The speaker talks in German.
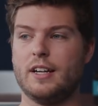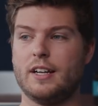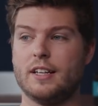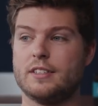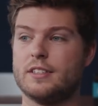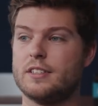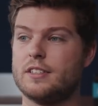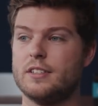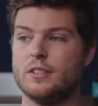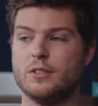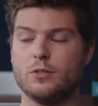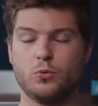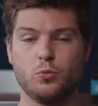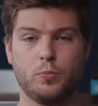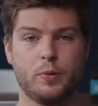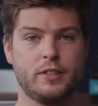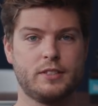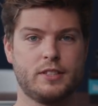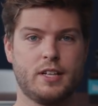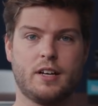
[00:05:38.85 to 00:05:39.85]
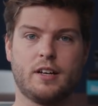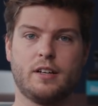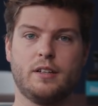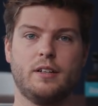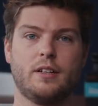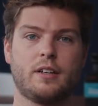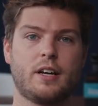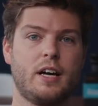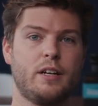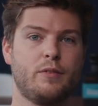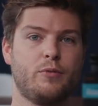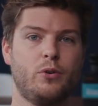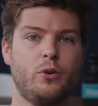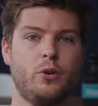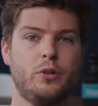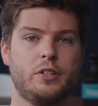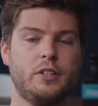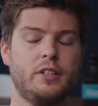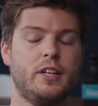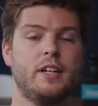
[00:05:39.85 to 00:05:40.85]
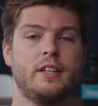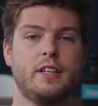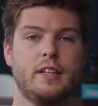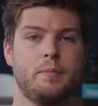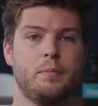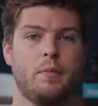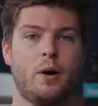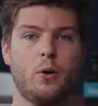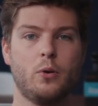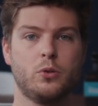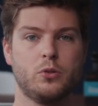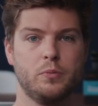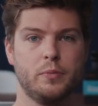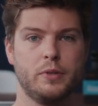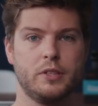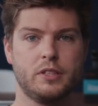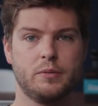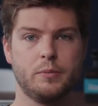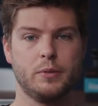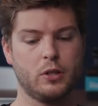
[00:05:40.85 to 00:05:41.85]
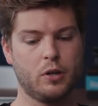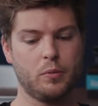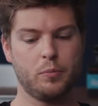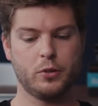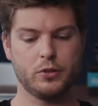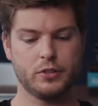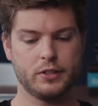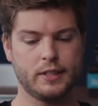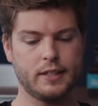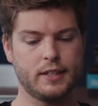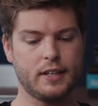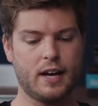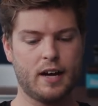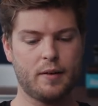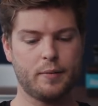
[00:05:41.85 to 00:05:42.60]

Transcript: Das ist eine super Sache, gerade für Leute, die halt eben auch so ein bisschen mit Compositing